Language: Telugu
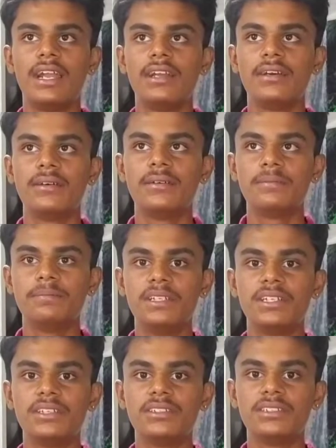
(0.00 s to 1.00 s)
అండ్
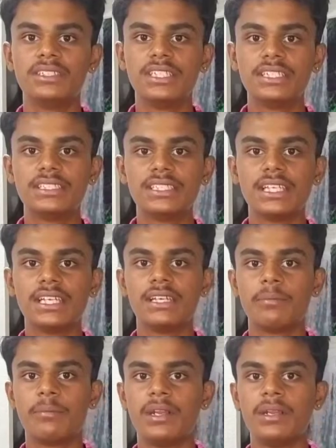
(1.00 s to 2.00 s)
మీరు చేసే
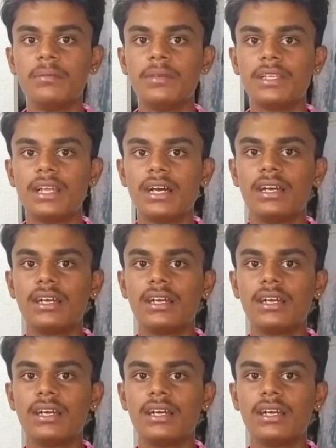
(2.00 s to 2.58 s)
పని మీద